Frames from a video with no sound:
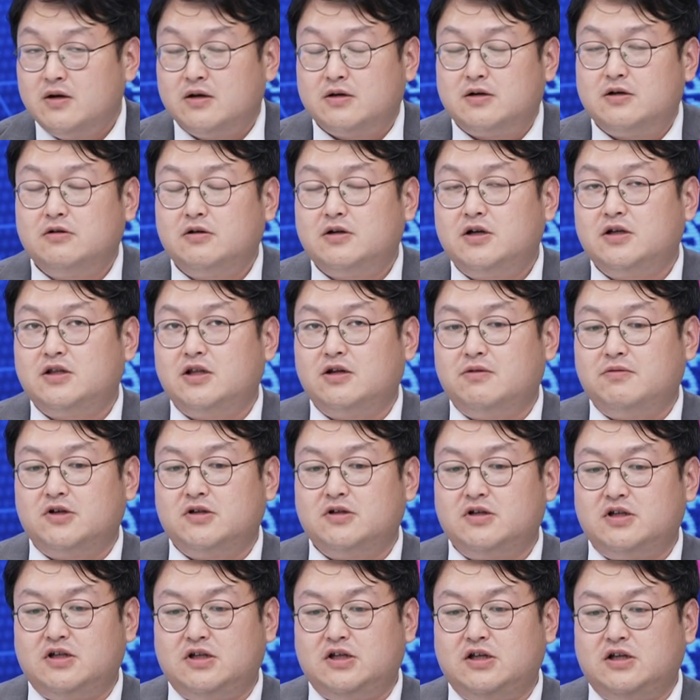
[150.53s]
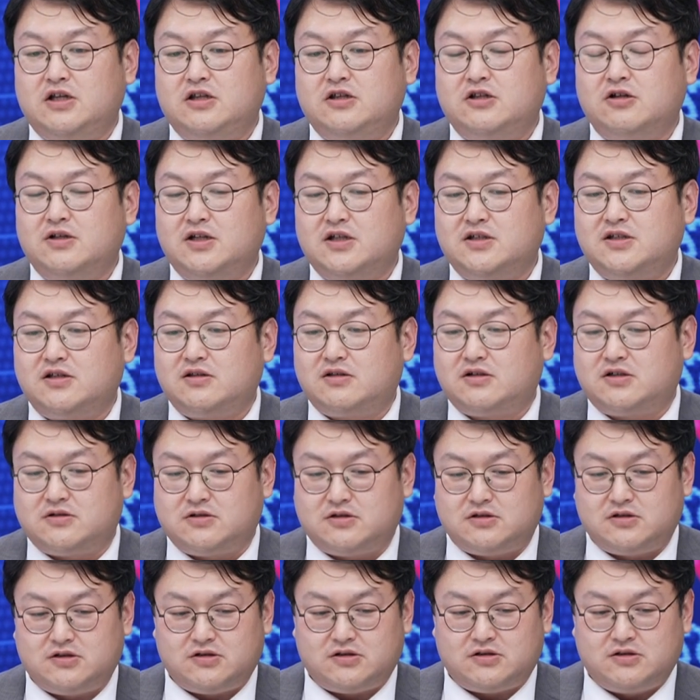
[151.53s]
그렇게 되면은 이 인터넷의
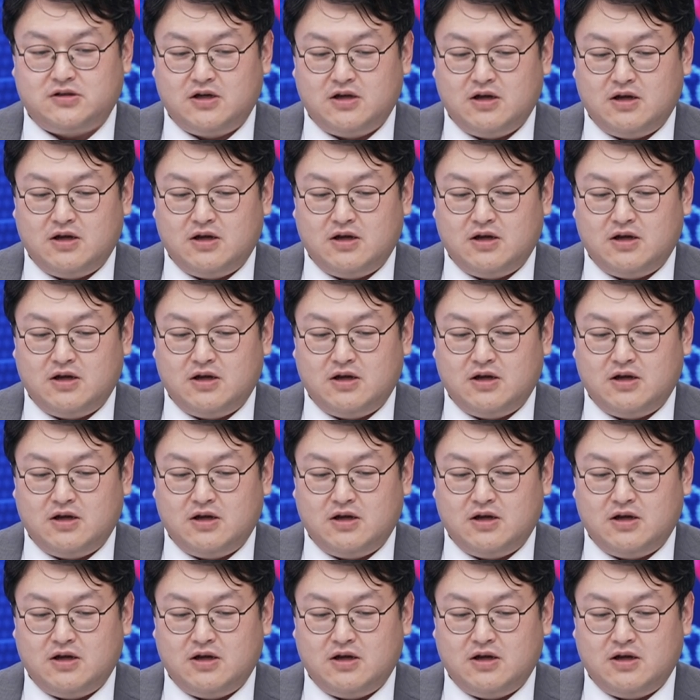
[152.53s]
그